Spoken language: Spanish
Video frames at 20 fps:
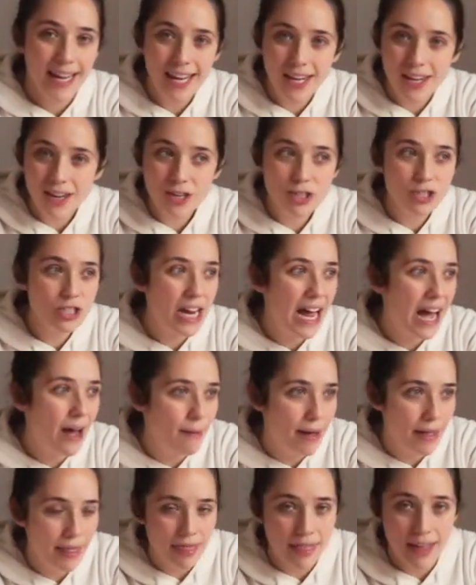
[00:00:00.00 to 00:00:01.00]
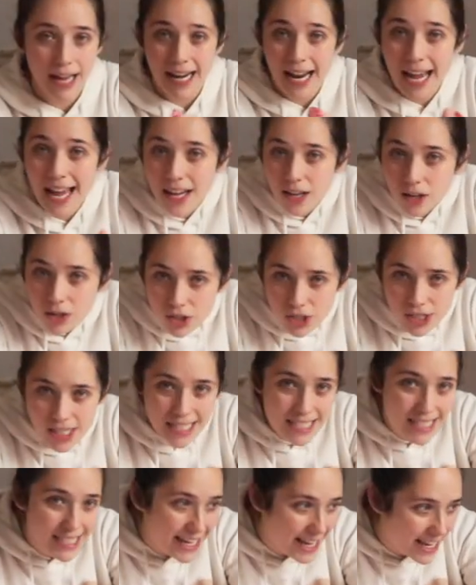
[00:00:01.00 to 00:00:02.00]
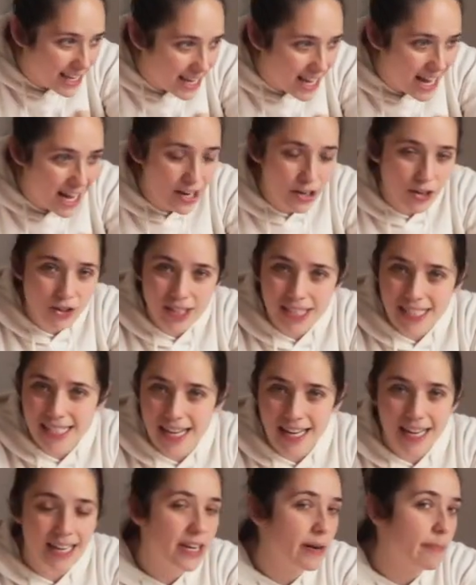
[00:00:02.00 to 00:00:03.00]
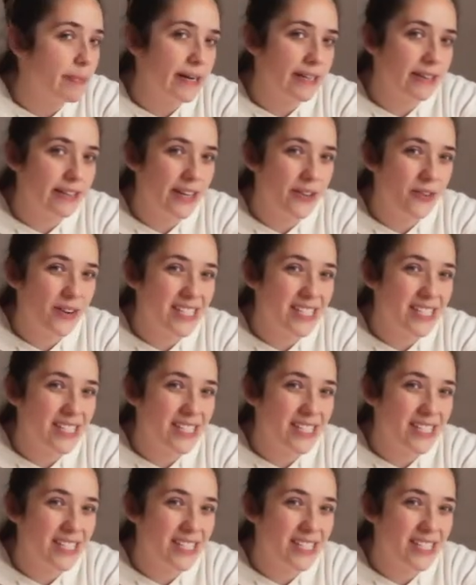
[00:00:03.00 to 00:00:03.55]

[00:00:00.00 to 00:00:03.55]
ellos avanzan, hay cosas que ya no les sacan el partido,